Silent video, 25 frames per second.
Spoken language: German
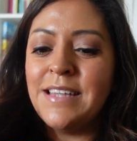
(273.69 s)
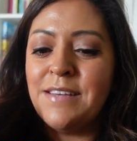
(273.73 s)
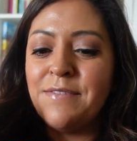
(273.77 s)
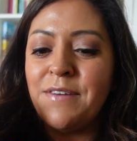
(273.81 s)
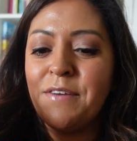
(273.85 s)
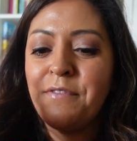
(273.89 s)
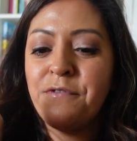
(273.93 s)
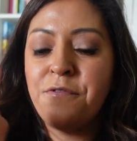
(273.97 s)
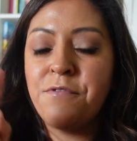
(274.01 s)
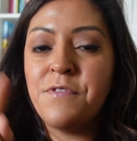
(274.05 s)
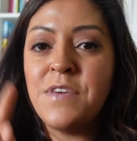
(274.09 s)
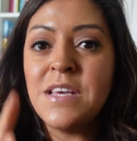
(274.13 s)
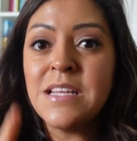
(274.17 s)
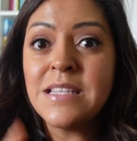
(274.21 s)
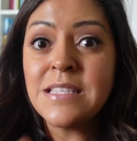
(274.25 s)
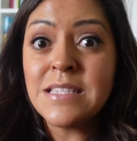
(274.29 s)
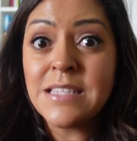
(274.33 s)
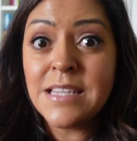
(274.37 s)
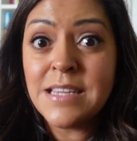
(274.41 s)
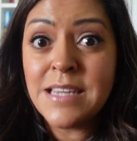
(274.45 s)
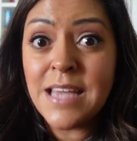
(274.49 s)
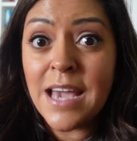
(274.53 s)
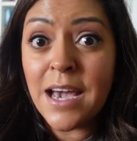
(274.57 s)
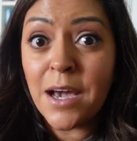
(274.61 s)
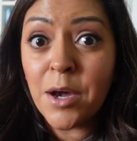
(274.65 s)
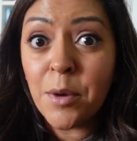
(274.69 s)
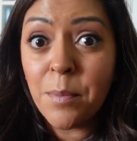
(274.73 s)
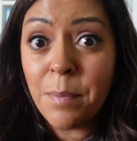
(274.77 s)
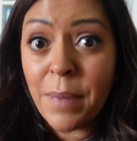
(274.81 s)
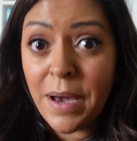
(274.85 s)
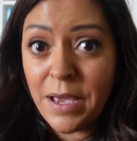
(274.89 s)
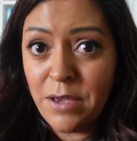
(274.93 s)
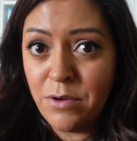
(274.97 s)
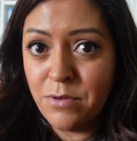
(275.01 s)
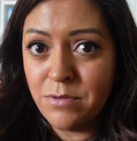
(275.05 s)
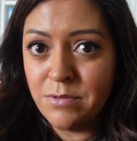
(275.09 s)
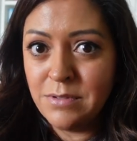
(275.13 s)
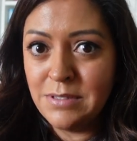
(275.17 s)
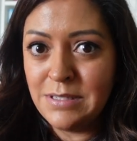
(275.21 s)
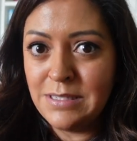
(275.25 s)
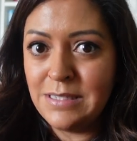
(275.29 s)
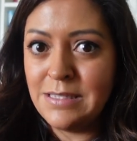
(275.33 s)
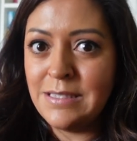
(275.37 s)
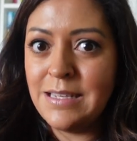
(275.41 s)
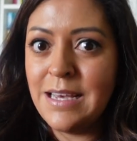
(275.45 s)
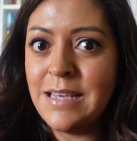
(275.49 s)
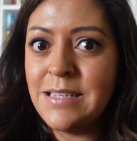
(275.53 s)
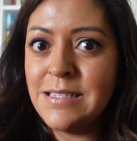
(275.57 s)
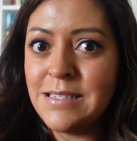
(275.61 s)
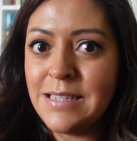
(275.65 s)
Der war 14 Jahre bei uns.
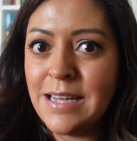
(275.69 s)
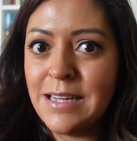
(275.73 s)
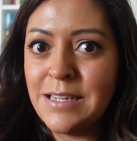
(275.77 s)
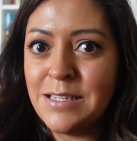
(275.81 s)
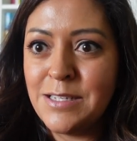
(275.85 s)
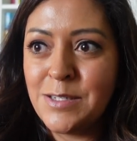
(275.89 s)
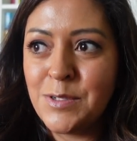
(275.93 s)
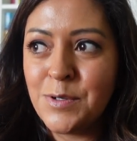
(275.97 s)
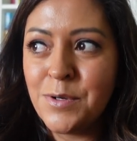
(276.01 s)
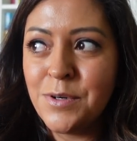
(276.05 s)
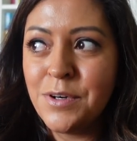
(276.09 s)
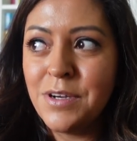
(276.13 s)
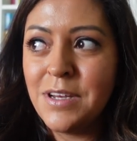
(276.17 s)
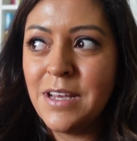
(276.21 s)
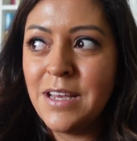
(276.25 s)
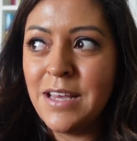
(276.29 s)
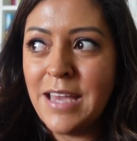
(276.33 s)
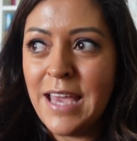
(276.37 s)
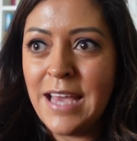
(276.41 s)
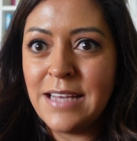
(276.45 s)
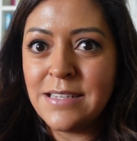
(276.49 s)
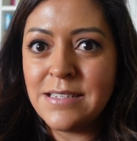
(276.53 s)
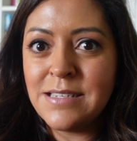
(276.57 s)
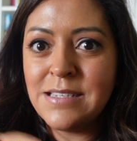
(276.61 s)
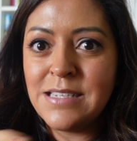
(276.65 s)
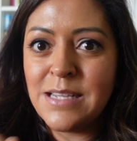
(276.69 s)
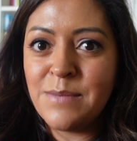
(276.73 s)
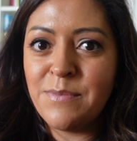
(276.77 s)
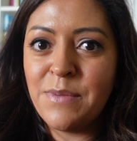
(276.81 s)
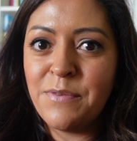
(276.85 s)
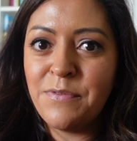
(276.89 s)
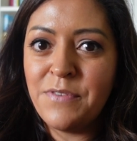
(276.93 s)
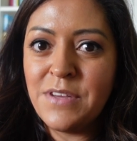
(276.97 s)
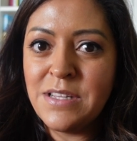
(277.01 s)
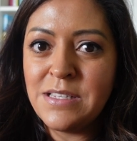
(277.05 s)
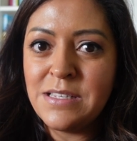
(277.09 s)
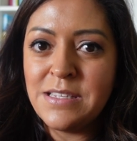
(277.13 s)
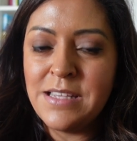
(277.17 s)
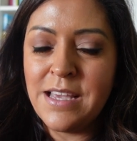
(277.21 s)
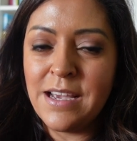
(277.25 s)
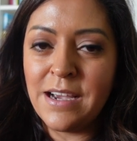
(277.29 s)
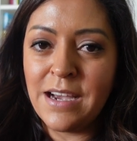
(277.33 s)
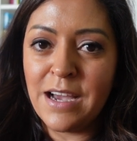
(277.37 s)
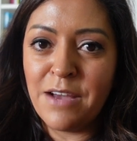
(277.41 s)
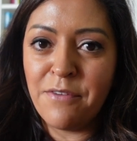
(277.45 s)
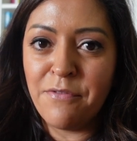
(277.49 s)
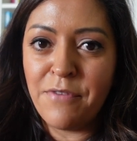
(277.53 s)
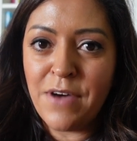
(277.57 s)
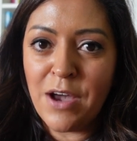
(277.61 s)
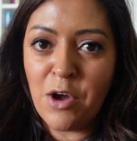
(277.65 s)
Das heißt also, erstens haben wir 14
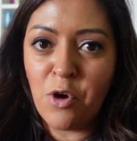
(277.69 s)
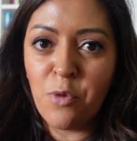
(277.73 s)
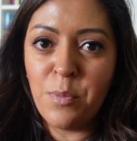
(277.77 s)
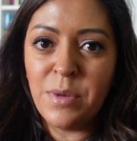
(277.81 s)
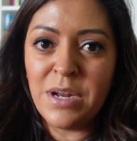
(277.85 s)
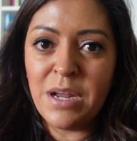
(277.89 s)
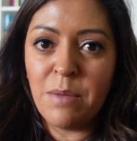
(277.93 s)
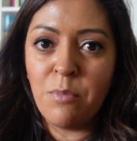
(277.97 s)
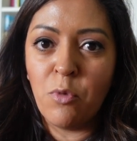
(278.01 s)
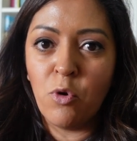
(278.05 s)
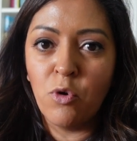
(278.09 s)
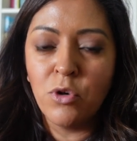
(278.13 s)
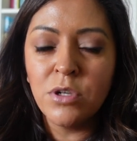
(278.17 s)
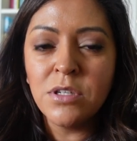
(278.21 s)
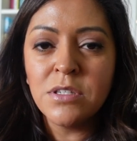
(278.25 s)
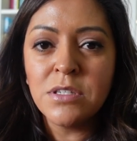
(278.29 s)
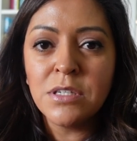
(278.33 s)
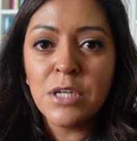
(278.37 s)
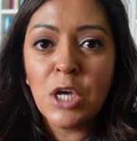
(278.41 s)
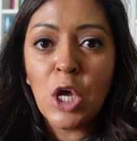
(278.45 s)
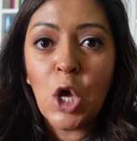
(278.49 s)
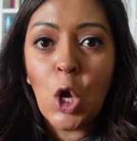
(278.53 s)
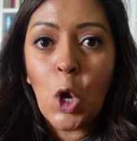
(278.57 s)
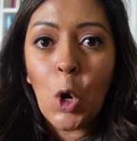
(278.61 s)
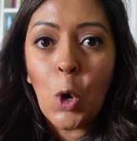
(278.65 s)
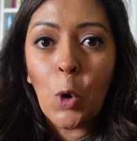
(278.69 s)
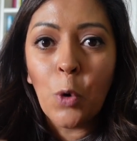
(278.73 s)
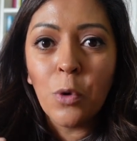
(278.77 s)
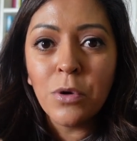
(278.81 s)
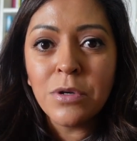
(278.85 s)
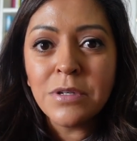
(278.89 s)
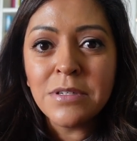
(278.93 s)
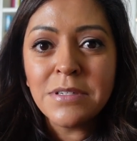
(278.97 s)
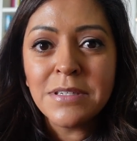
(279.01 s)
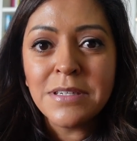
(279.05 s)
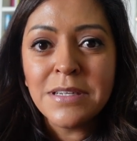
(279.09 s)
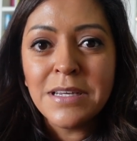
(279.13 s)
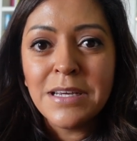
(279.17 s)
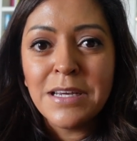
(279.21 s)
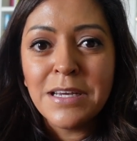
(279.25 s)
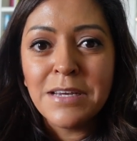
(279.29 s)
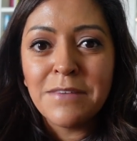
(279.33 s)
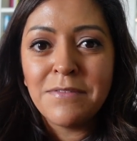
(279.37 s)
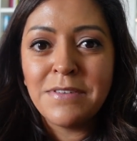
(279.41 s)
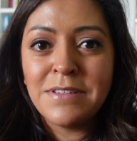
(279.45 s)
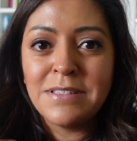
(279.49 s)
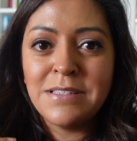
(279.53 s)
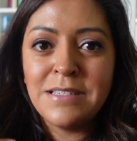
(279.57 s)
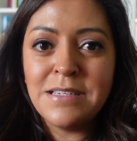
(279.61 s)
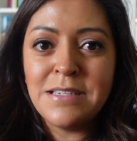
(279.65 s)
Jahre Erfahrung mit einem Hund und
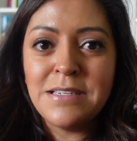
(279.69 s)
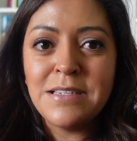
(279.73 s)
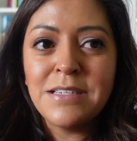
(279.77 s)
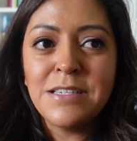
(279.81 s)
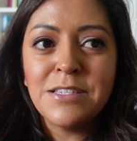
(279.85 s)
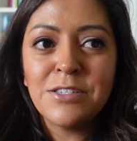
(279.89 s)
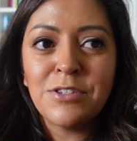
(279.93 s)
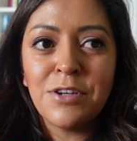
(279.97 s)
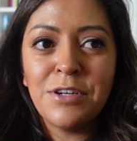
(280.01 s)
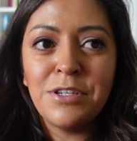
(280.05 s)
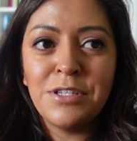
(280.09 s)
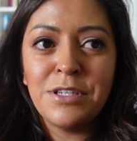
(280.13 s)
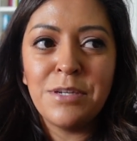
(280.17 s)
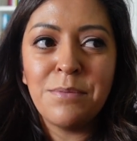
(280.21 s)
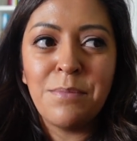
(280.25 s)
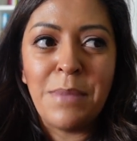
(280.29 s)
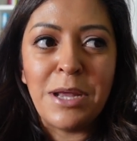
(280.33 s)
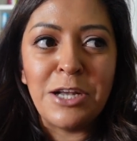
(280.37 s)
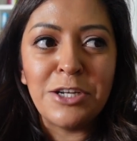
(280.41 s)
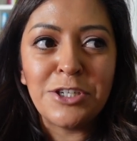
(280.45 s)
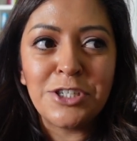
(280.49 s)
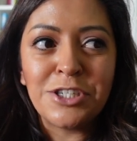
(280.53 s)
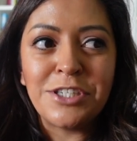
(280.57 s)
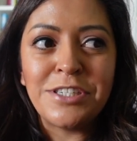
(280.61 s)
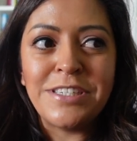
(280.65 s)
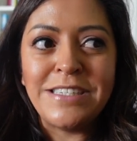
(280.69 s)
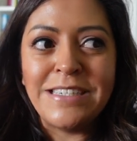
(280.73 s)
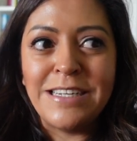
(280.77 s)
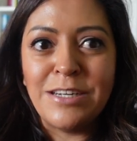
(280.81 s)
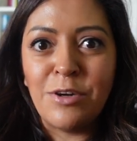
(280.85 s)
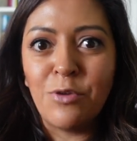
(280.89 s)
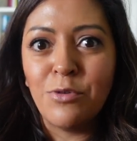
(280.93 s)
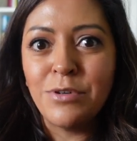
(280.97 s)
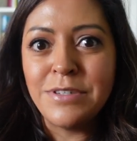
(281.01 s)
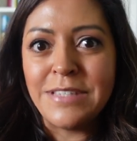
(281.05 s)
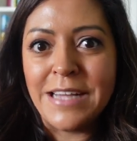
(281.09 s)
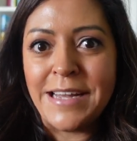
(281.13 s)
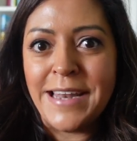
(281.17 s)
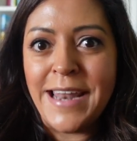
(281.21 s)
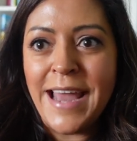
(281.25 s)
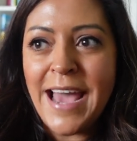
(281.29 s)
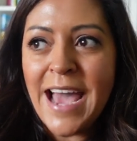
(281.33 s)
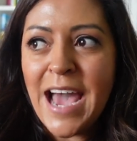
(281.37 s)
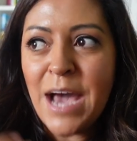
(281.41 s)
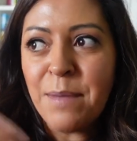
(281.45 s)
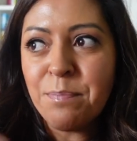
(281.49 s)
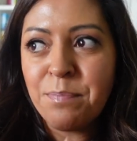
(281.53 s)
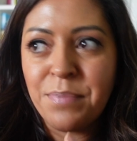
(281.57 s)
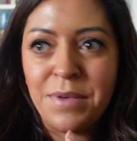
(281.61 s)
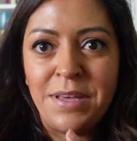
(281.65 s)
wir sind nicht solche Menschen, die den Hund dann
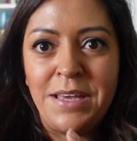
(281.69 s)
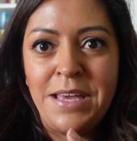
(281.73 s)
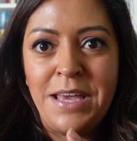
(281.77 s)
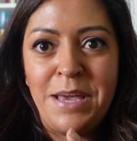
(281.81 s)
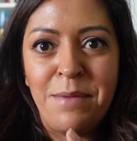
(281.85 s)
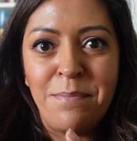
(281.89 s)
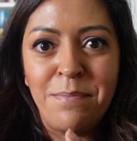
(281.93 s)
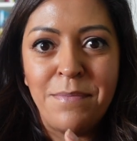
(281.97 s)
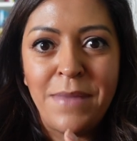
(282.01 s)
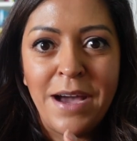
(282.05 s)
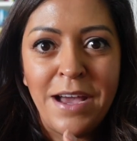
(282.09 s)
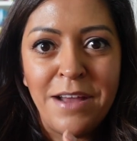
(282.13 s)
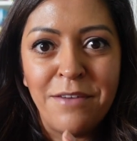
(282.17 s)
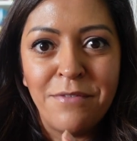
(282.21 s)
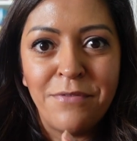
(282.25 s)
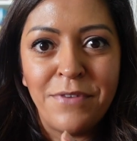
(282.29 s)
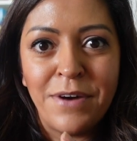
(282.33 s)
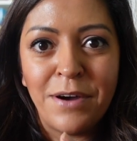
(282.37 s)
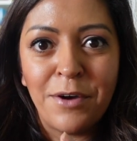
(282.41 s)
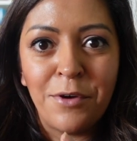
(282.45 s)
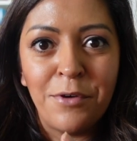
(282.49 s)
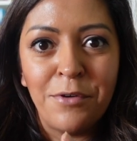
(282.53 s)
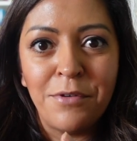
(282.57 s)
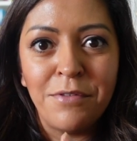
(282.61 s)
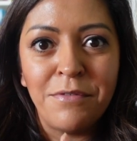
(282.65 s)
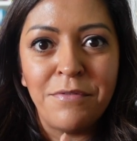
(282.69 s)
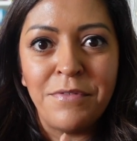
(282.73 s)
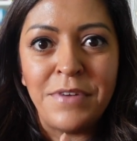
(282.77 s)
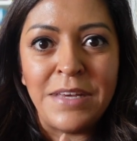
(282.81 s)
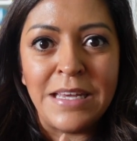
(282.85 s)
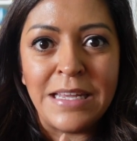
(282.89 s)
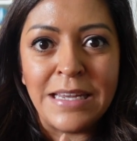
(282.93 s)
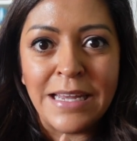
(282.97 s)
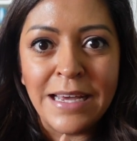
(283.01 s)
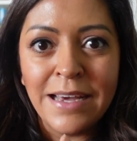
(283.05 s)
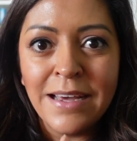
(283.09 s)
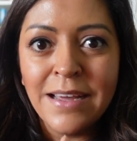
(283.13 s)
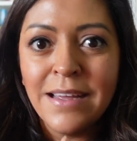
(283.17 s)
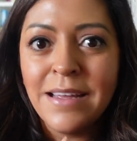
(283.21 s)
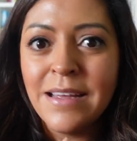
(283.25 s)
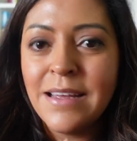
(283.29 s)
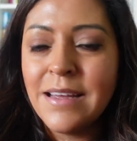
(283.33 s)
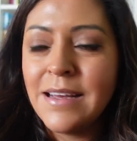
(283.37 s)
abgeben einfach irgendwie, ne?